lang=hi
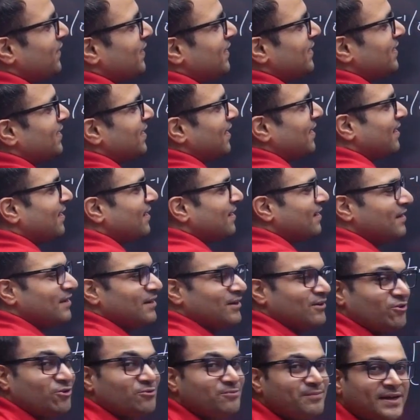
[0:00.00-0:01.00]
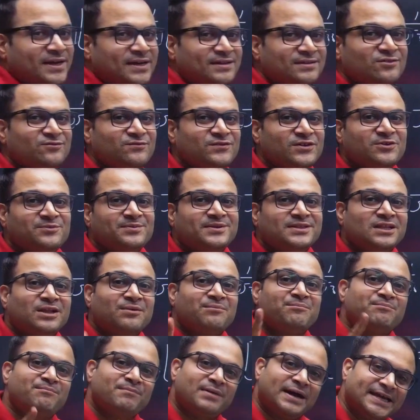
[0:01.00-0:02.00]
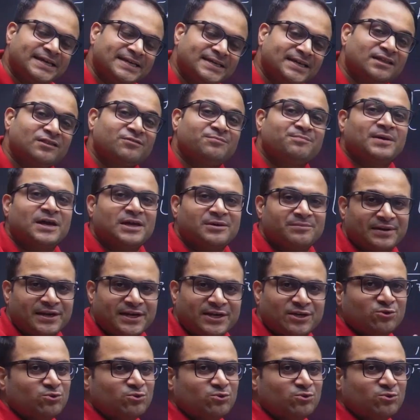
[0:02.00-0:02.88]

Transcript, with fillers: आ रहा है और माइनस इन्फिनिटी मतलब माइनस पाई बाय टू